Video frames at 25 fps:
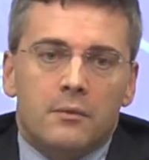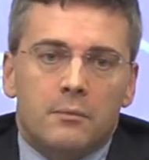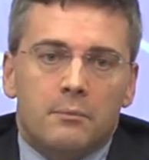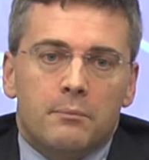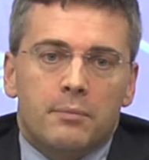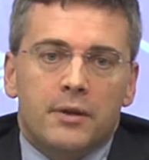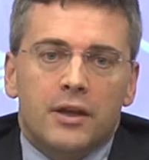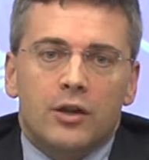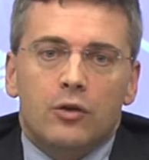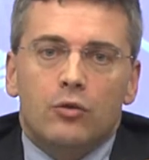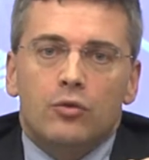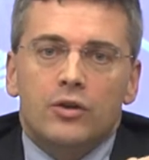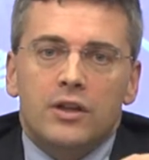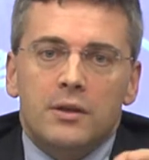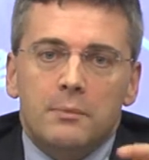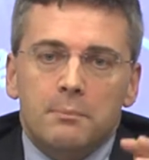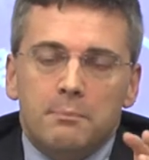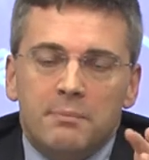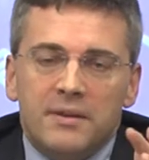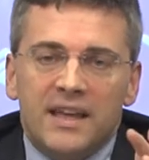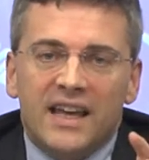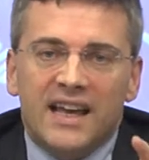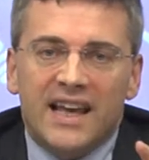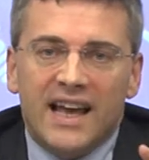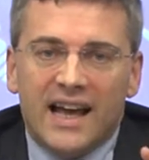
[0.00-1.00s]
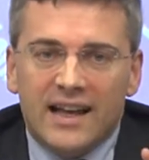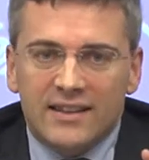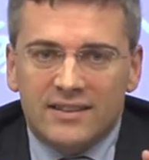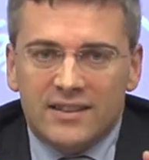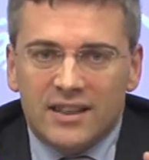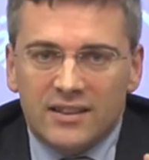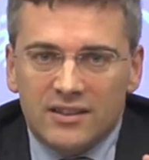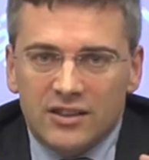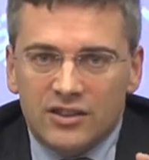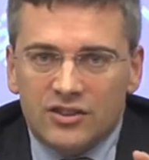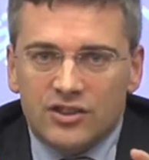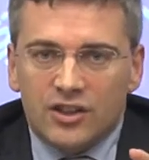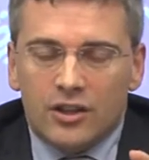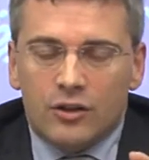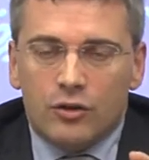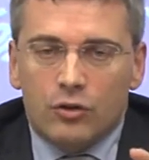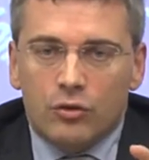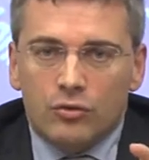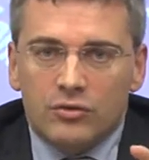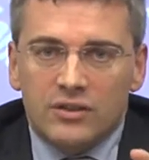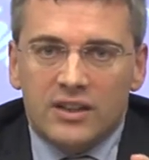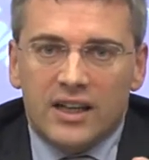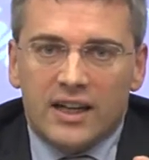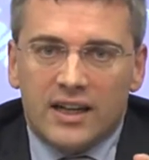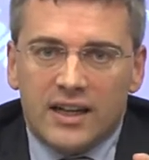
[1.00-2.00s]
Per un'impiegata di
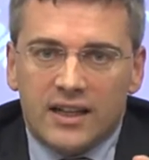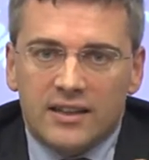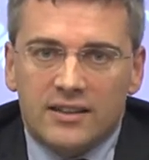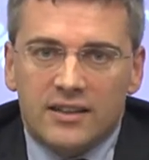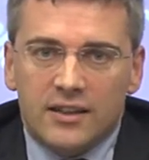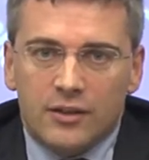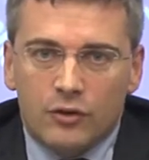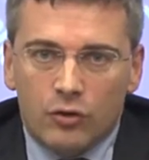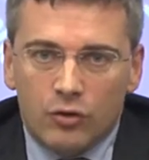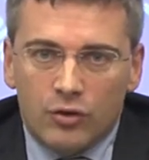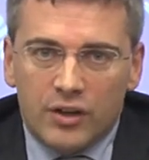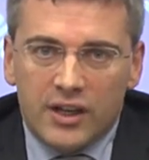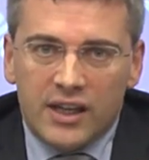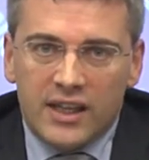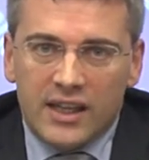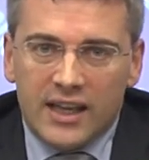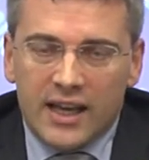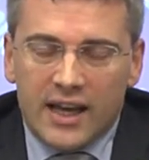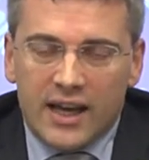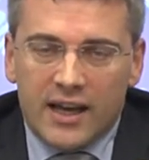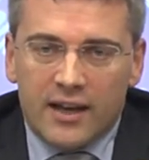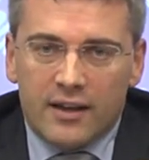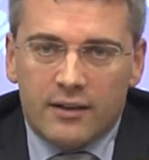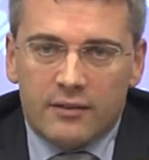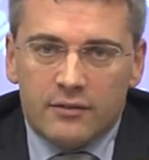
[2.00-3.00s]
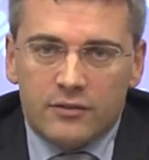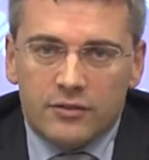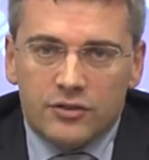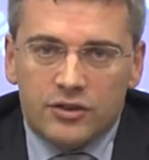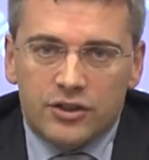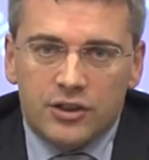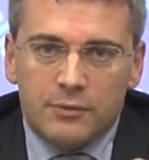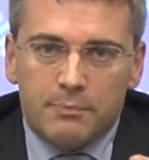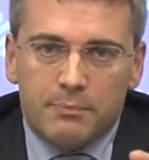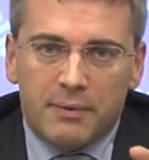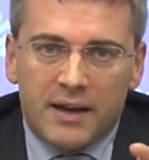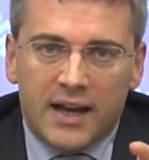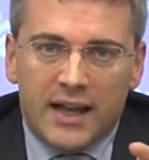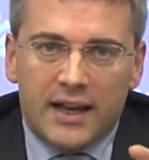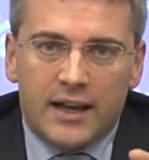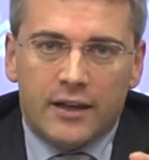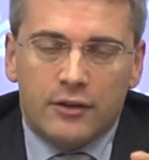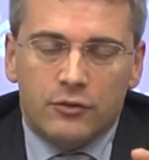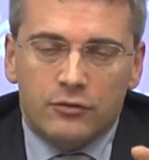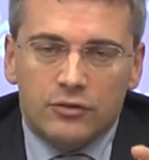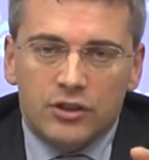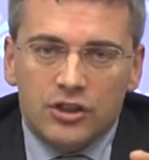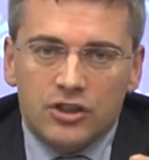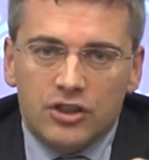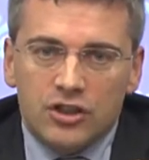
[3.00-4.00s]
seconda categoria si
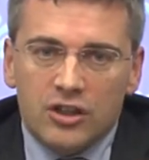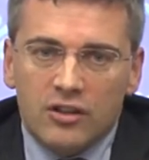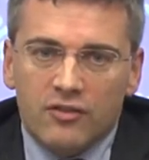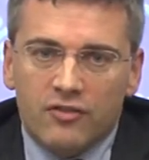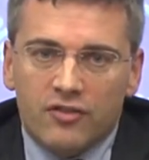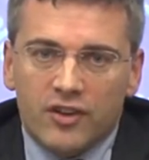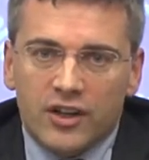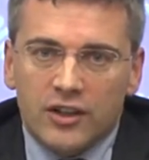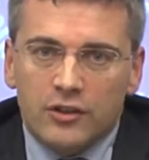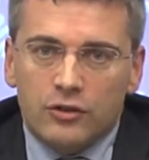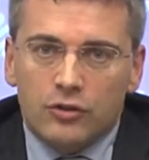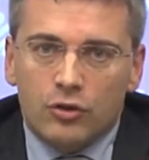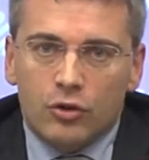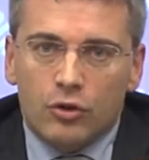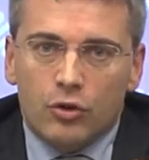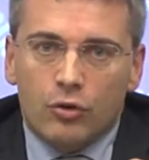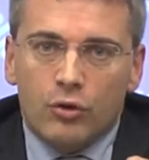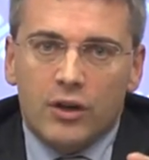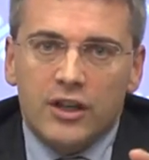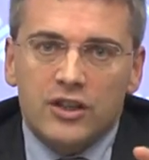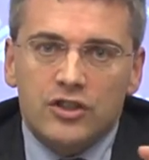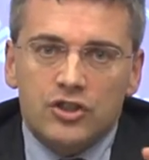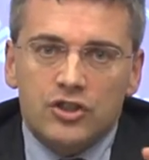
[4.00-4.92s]
parlano di cifre intorno ai